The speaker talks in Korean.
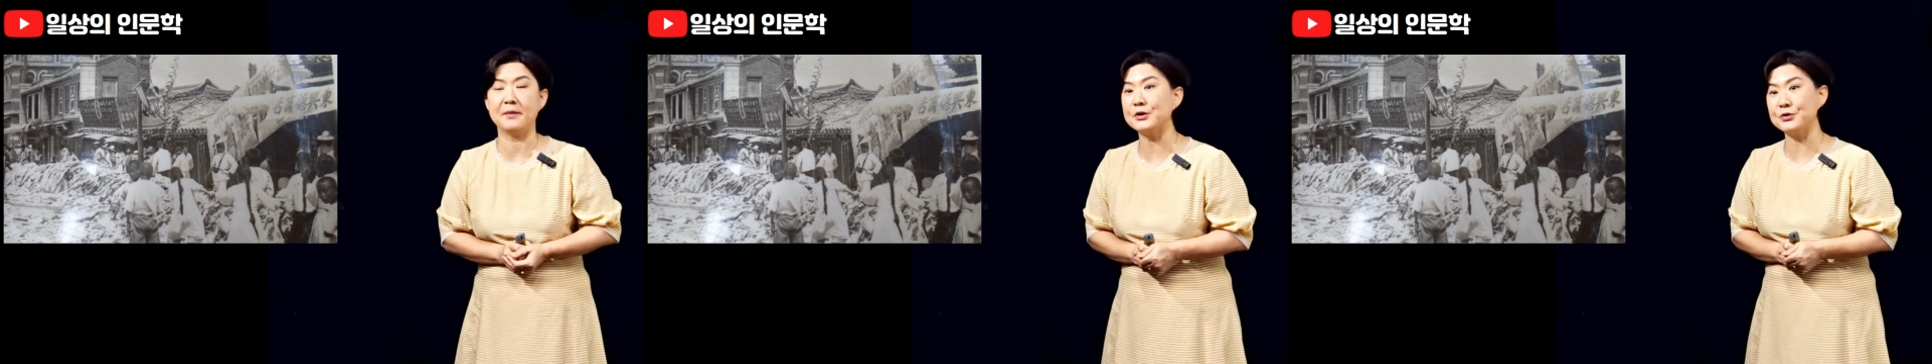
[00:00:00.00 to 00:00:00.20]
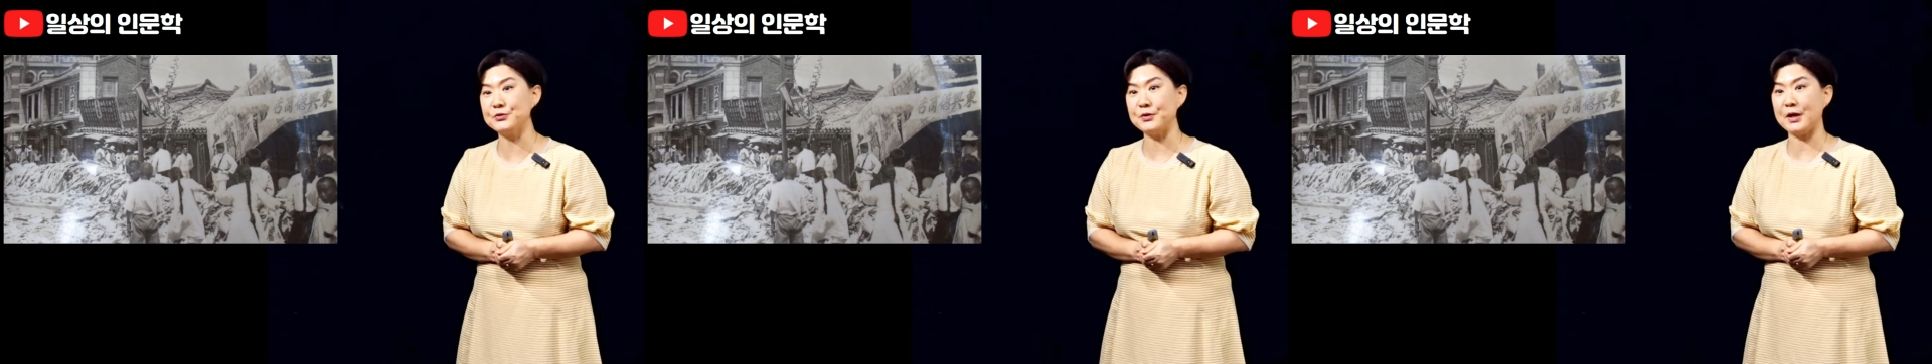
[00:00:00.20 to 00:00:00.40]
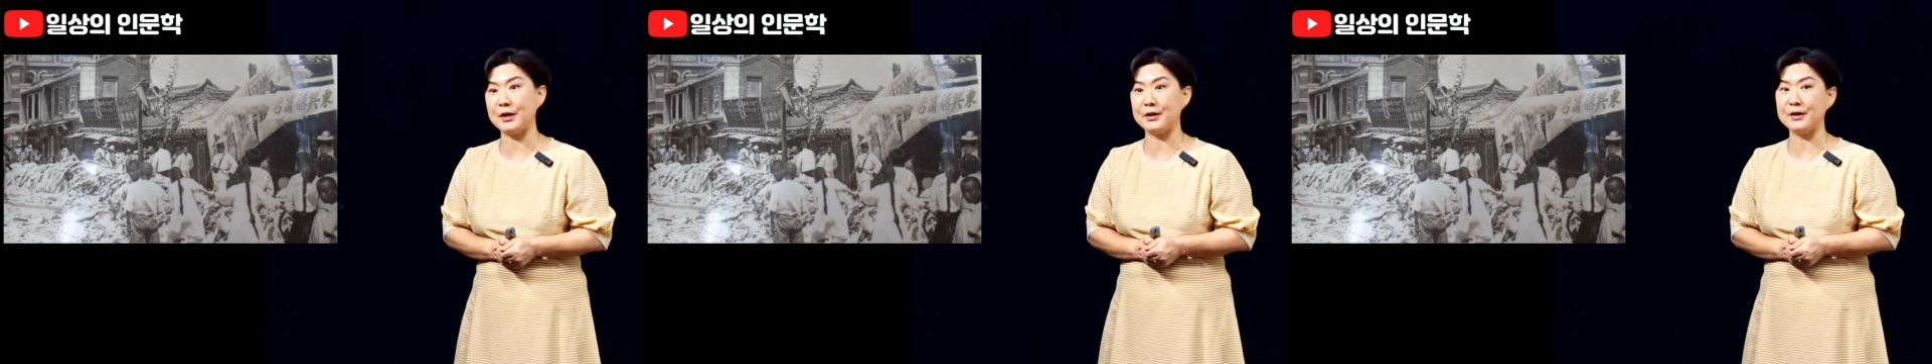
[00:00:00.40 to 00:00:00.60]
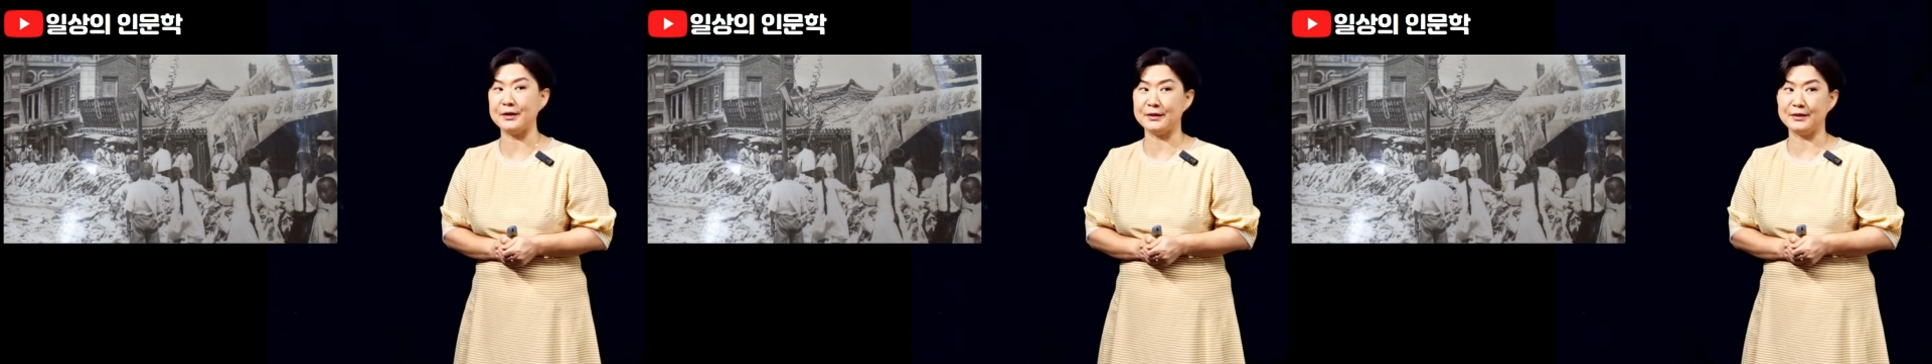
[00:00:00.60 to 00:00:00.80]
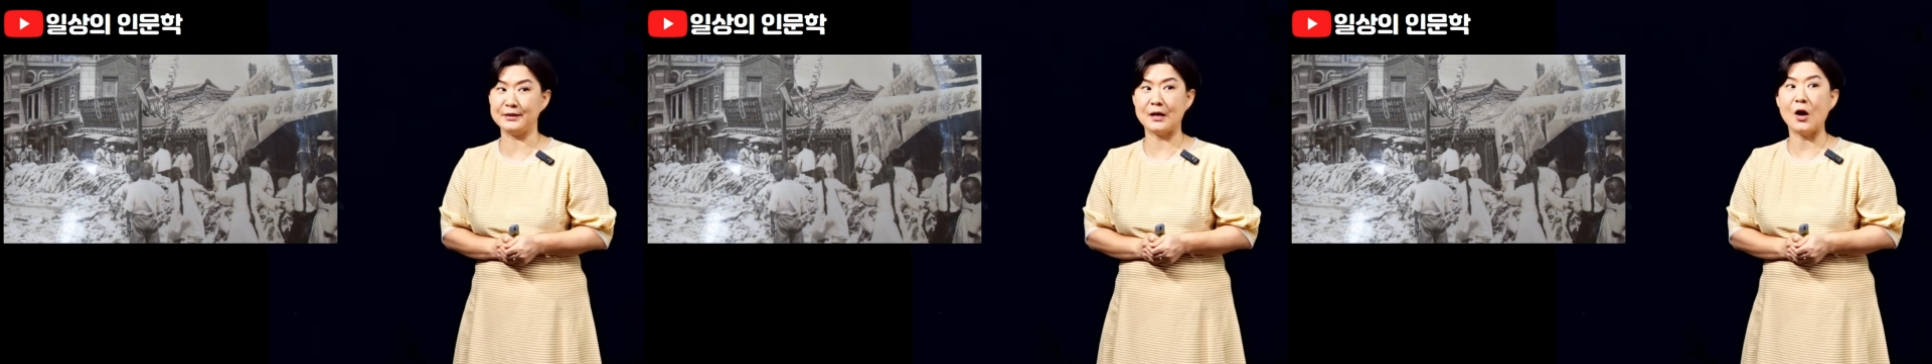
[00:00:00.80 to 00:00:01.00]
그
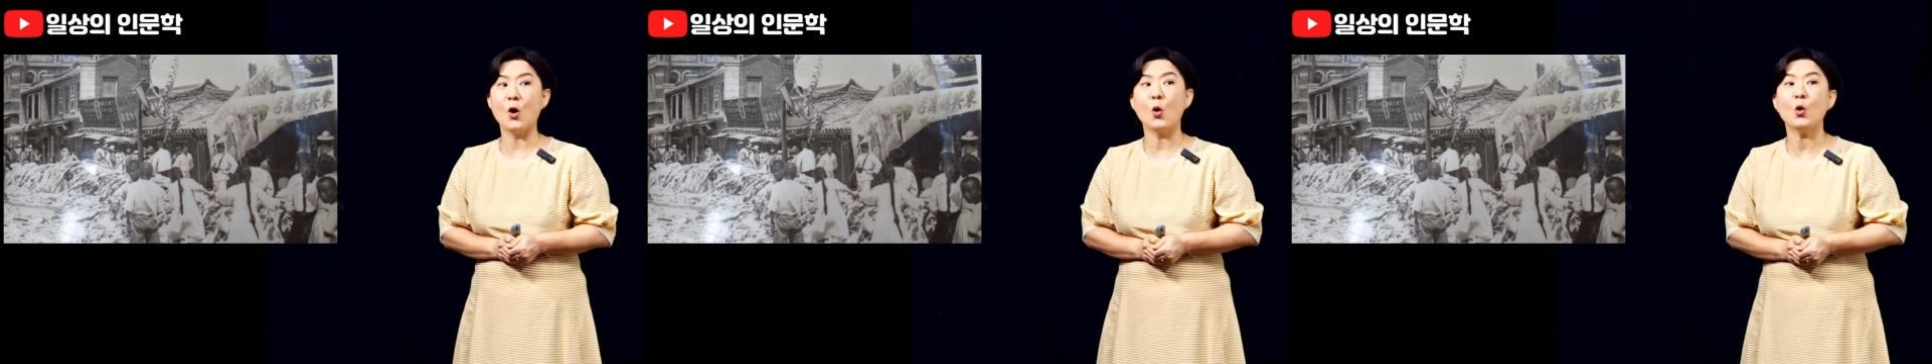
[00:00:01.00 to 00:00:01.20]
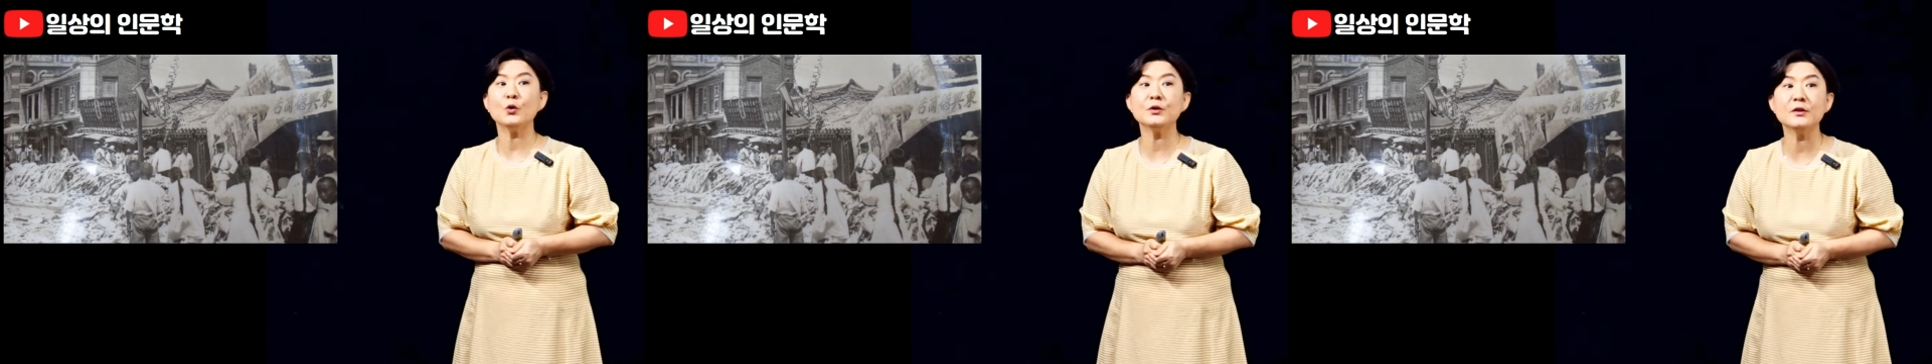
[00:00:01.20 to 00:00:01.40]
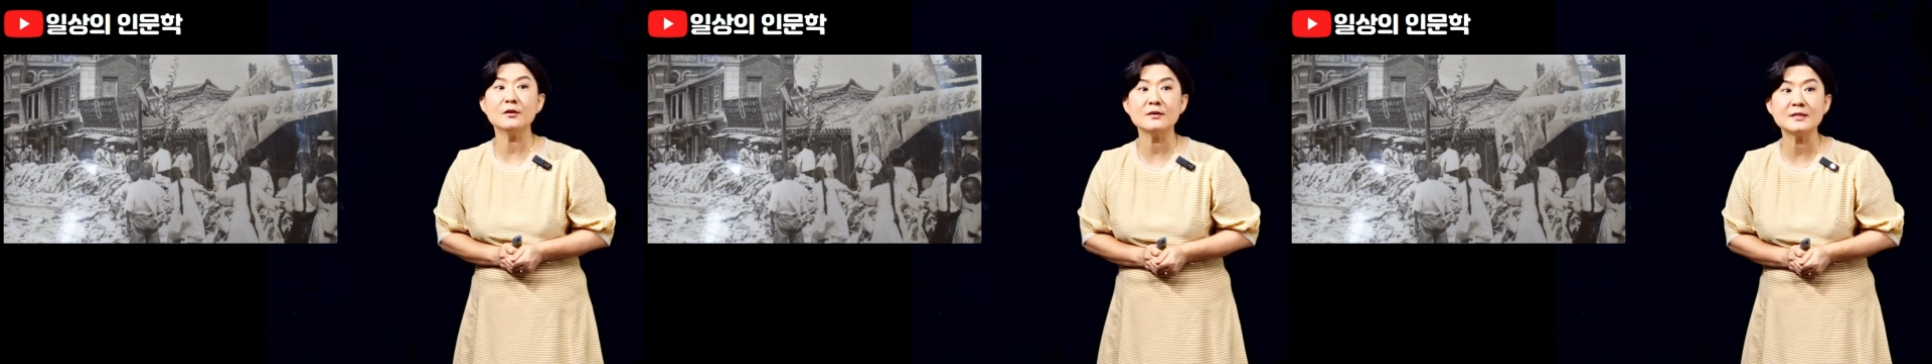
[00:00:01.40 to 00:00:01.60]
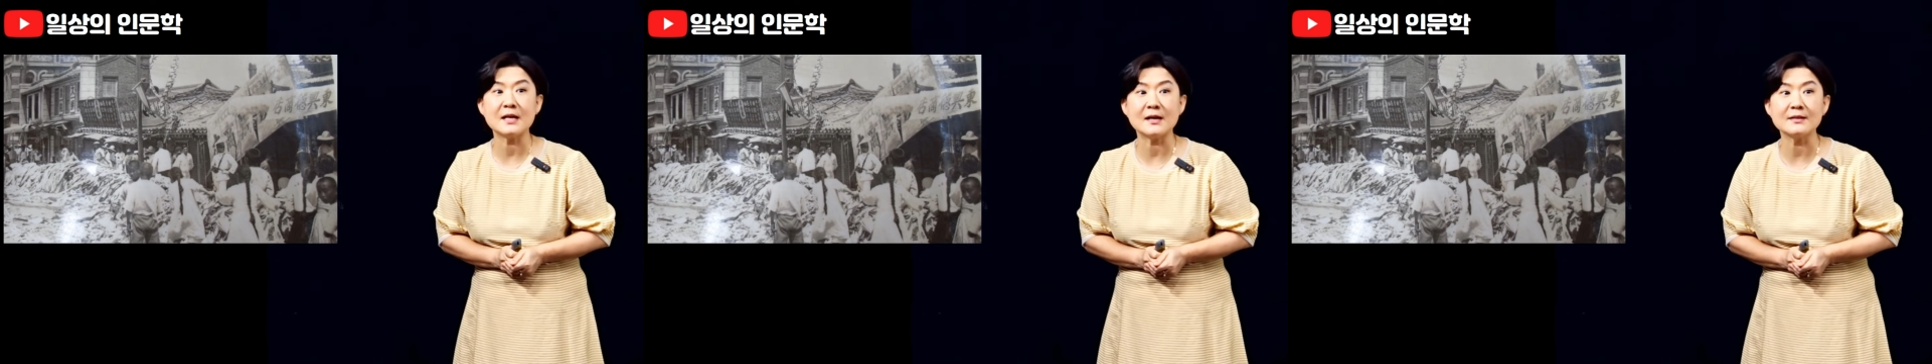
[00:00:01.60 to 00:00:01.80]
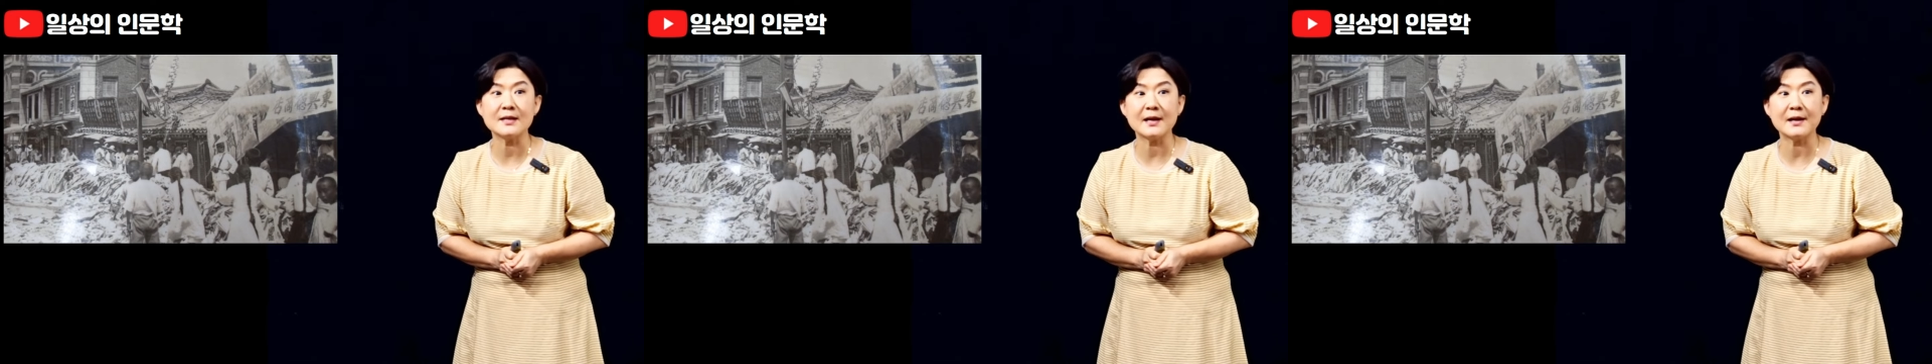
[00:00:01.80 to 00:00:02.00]
중에는 호떡
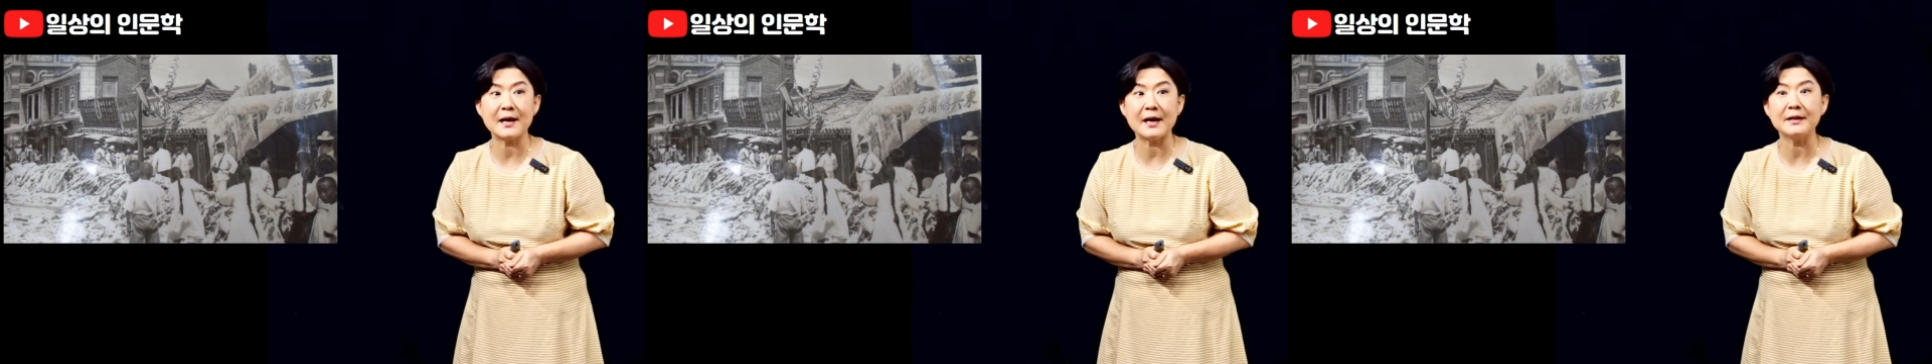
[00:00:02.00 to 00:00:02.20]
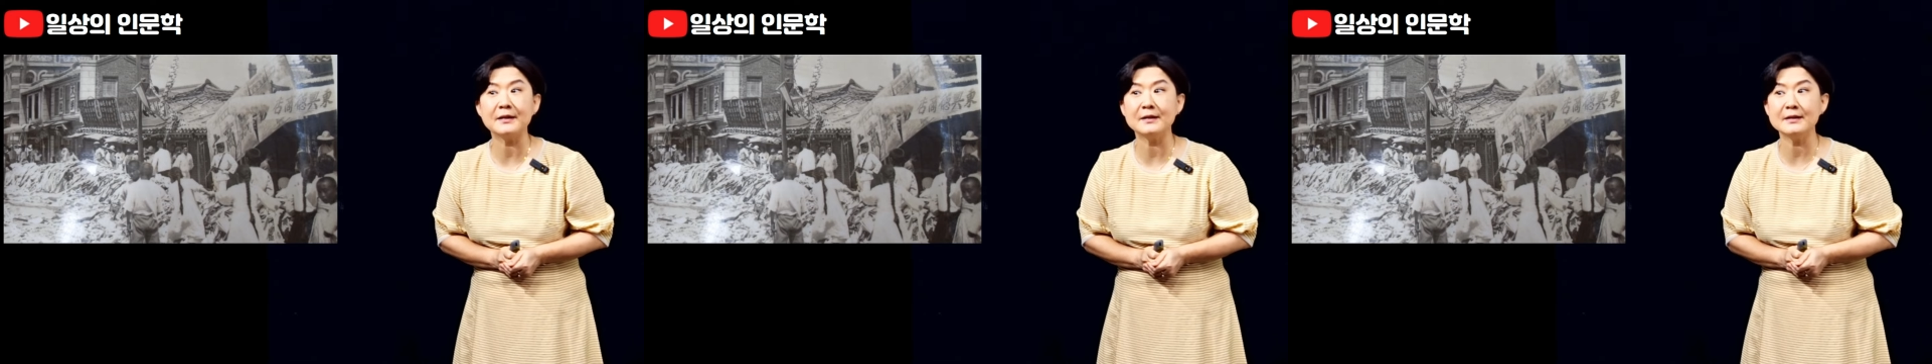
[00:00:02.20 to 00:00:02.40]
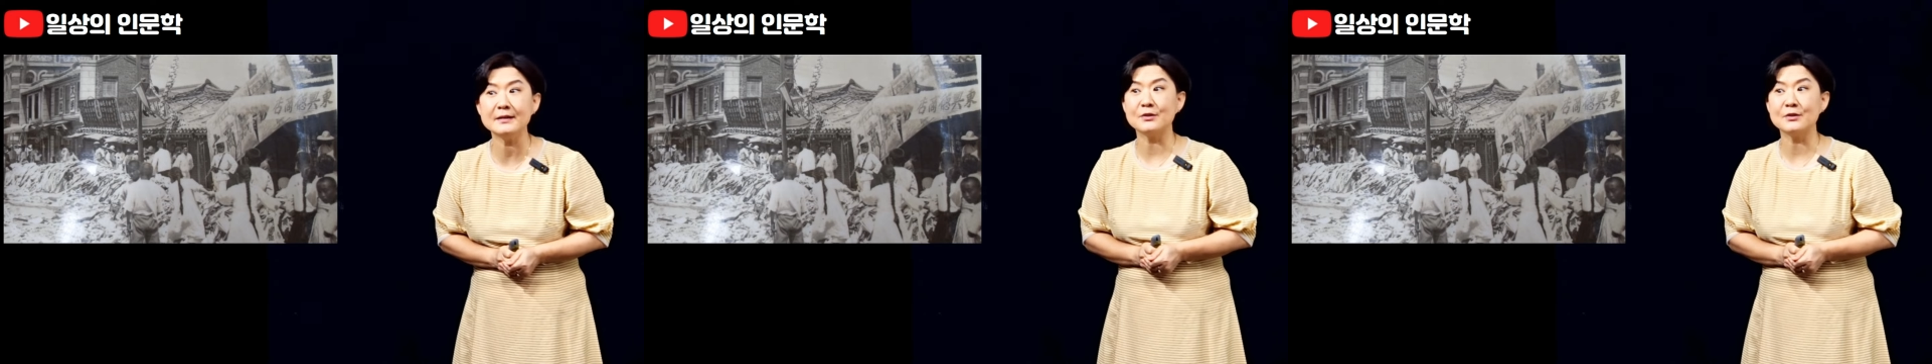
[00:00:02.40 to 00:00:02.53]
장사를 하는